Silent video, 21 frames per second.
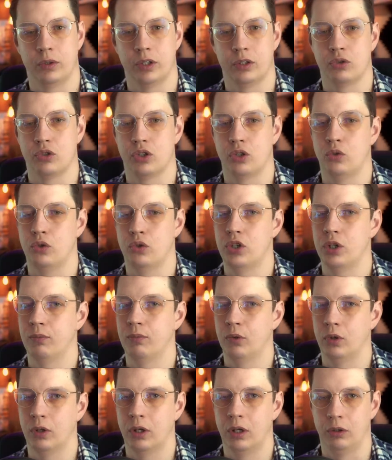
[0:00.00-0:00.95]
уже очень
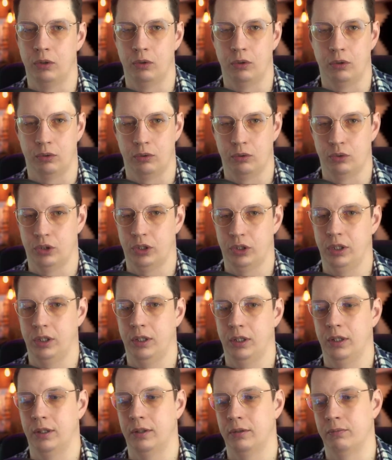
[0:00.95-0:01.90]
много нот,
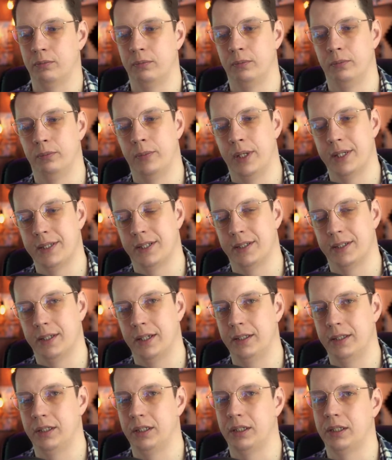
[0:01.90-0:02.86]
уже база
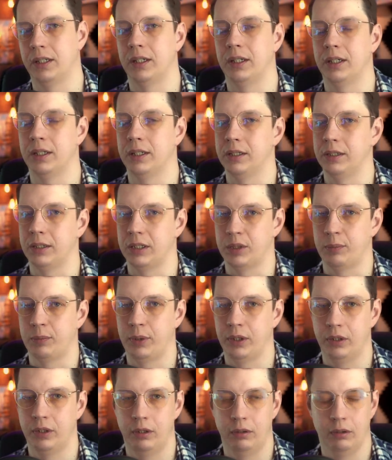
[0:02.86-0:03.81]
данных э,
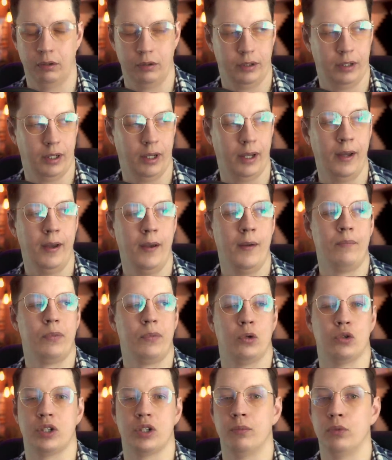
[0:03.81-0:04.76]
распределенная,
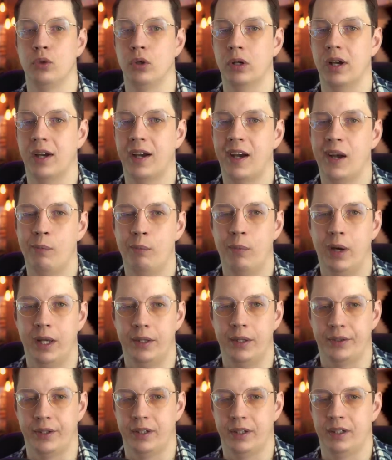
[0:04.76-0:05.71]
уже много
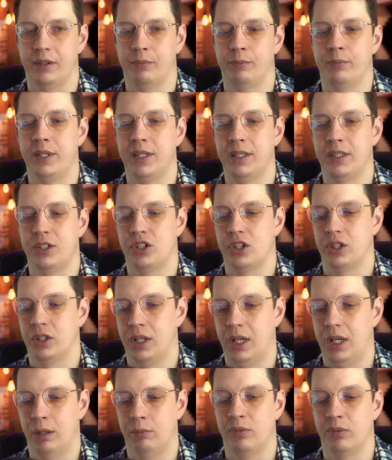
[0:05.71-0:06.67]
команд, мы
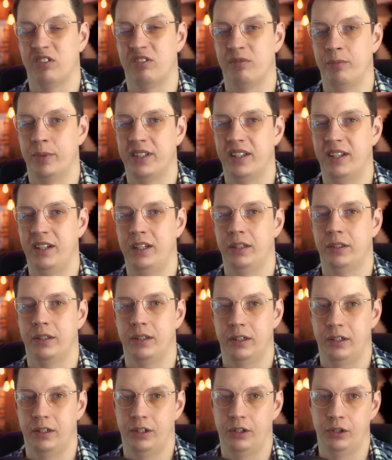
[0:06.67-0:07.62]
начинаем в
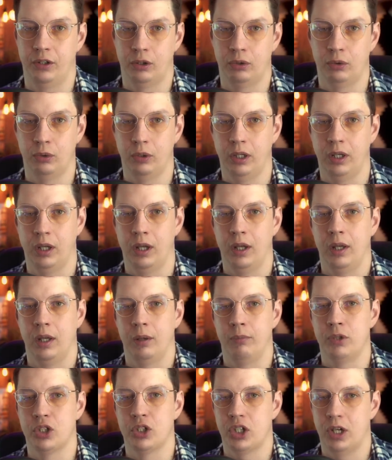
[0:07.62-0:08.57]
монолитной архитектуре
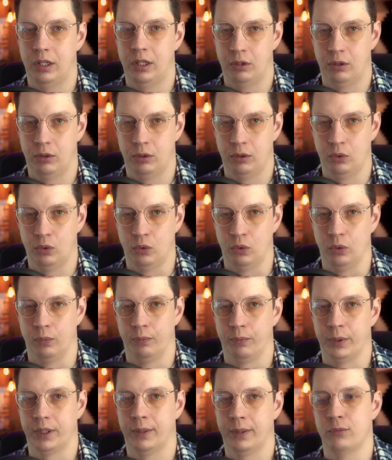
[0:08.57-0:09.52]
мешать друг другу,
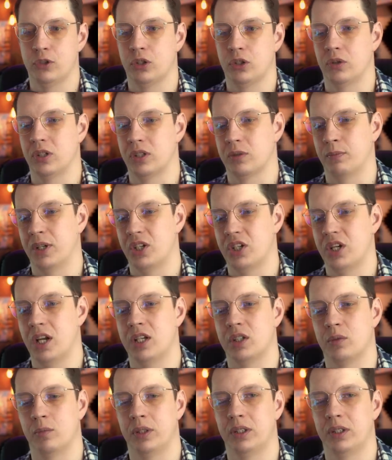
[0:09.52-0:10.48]
потому что у нас большая
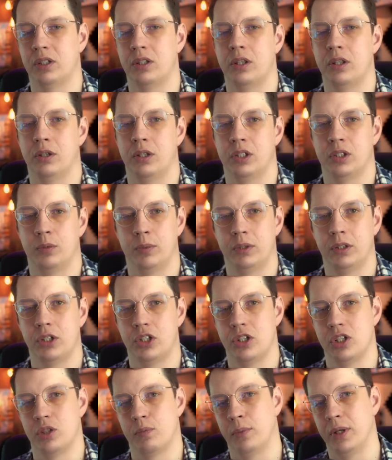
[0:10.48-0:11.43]

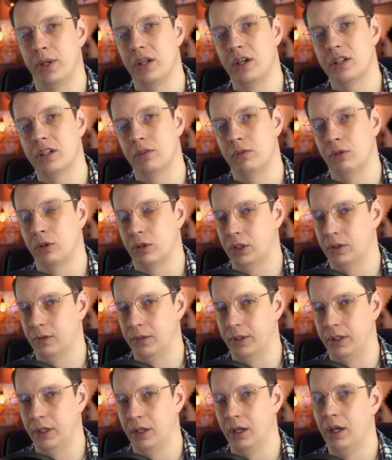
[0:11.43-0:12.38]
избыточность при
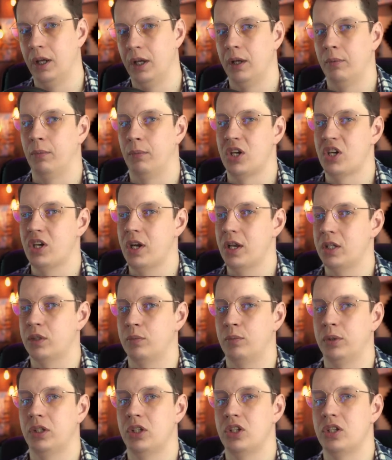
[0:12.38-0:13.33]
развертывании, большая
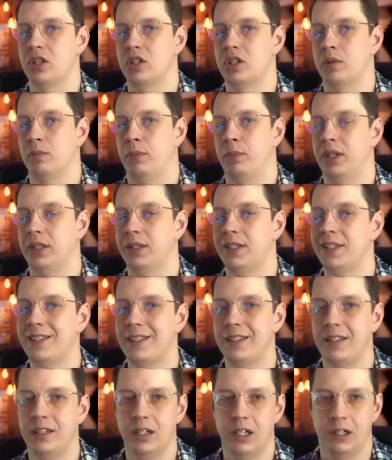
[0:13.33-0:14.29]
избыточность при
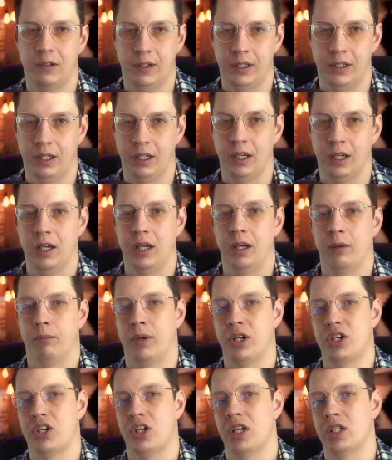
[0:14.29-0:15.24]
тестировании,
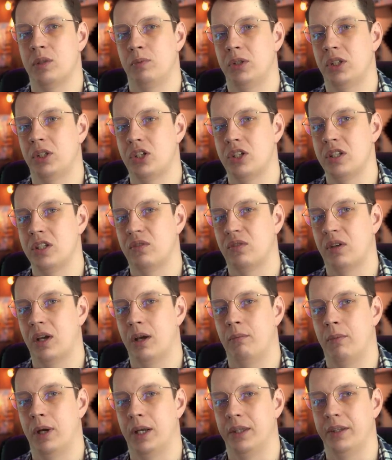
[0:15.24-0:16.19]
большая избыточность в
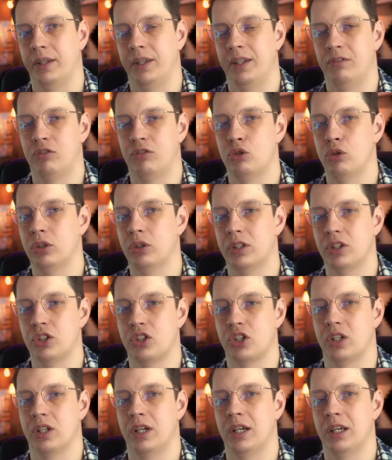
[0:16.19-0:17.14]
команд. И все это
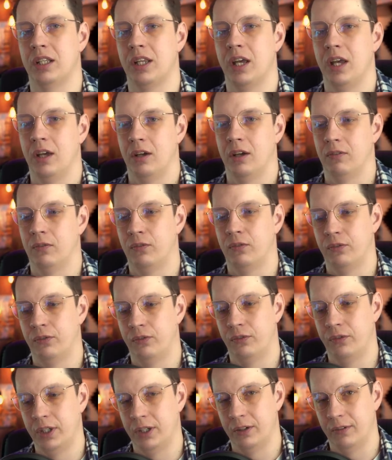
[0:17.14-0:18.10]
начинает
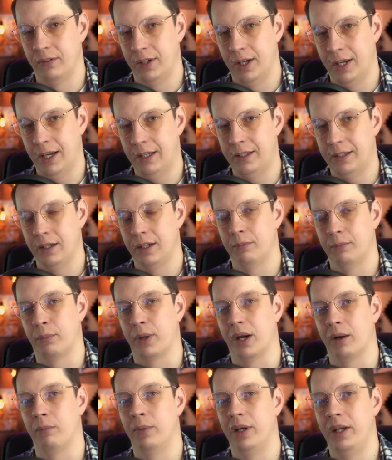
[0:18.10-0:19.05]
выявлять
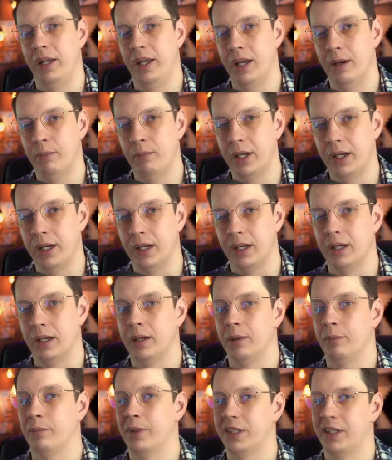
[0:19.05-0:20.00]
проблемы
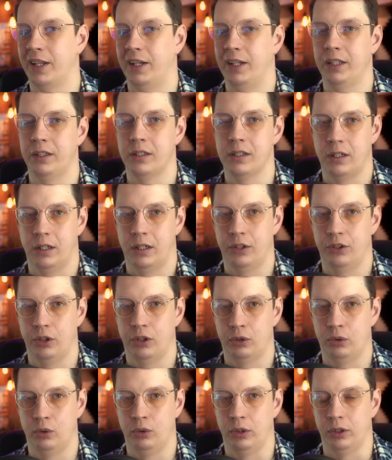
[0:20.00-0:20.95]
монолитной
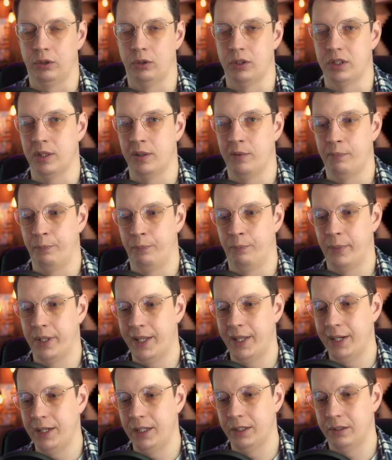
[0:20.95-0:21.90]
архитектуры. То есть
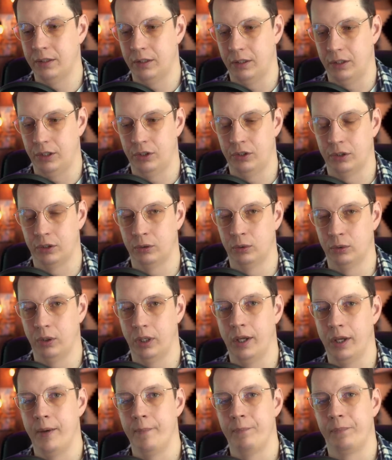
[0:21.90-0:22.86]
монолитная
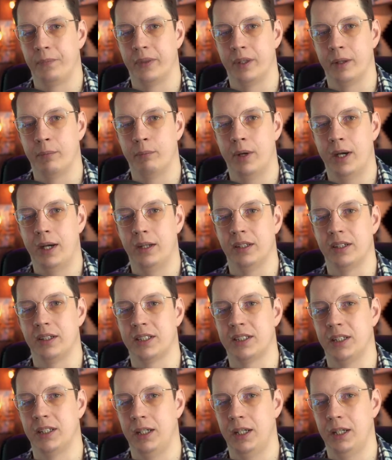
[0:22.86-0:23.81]
архитектура на малых,
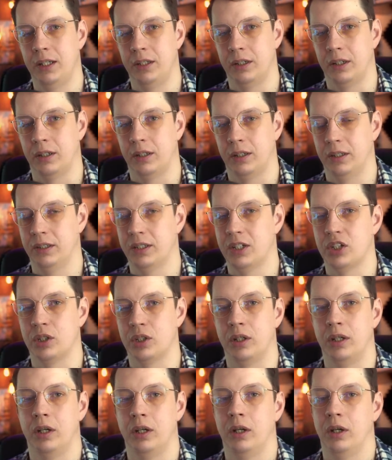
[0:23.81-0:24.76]
средних и
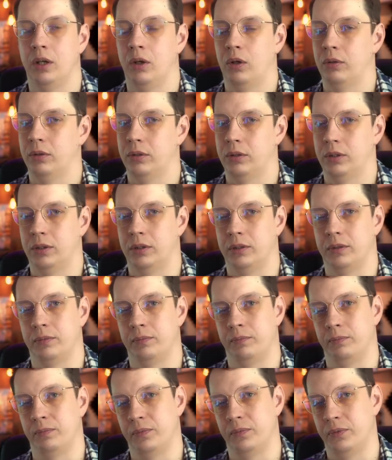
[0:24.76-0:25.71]
даже э,
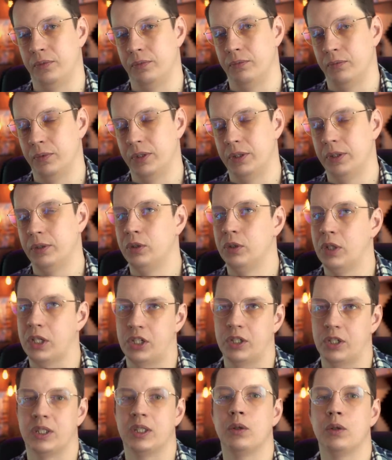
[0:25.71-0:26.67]

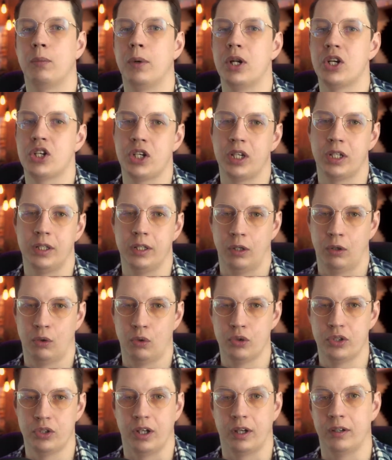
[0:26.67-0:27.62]
даже до больших
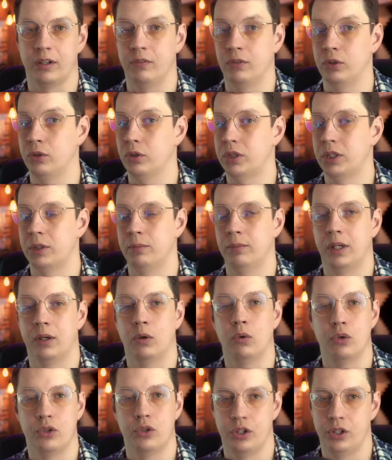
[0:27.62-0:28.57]
нагрузок ведет себя
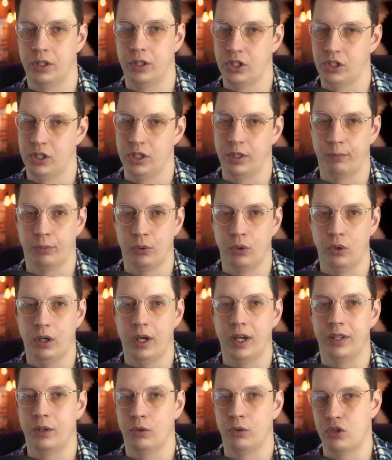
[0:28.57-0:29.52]
очень даже
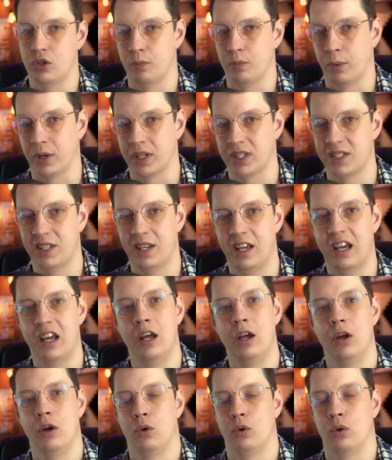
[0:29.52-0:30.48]
неплохо, она очень проста,
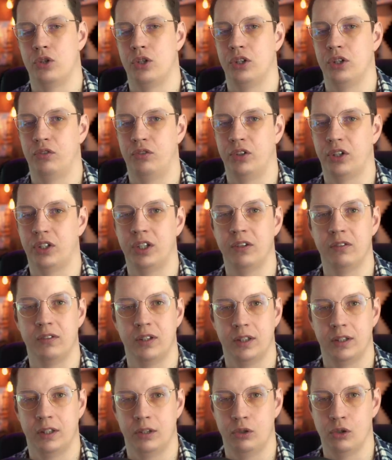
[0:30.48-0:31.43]
очень эффективна
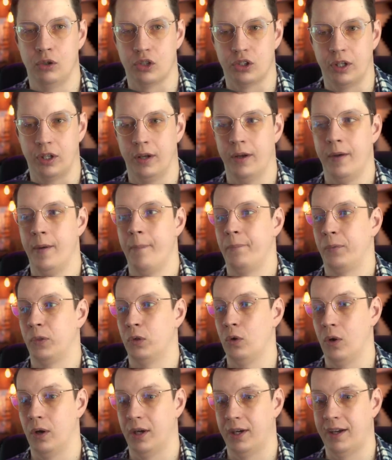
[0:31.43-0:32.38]
и надежна.
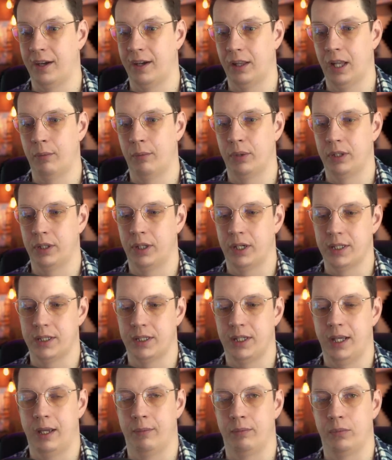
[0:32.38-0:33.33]
Но когда мы
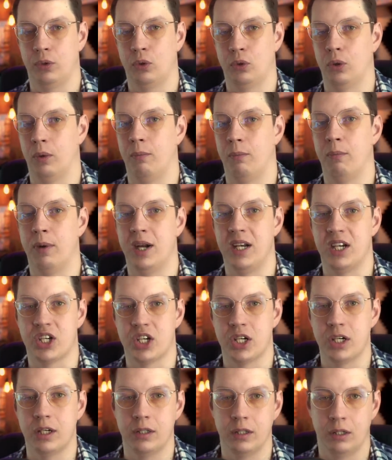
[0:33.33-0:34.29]
дорастаем до
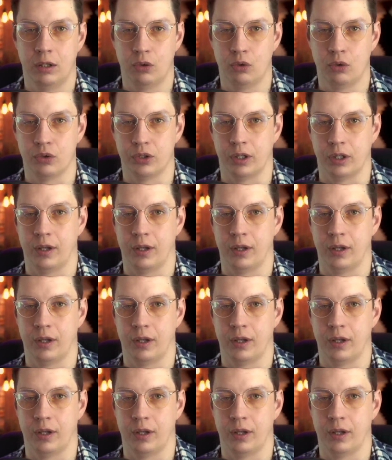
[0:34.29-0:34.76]
больших нагрузок,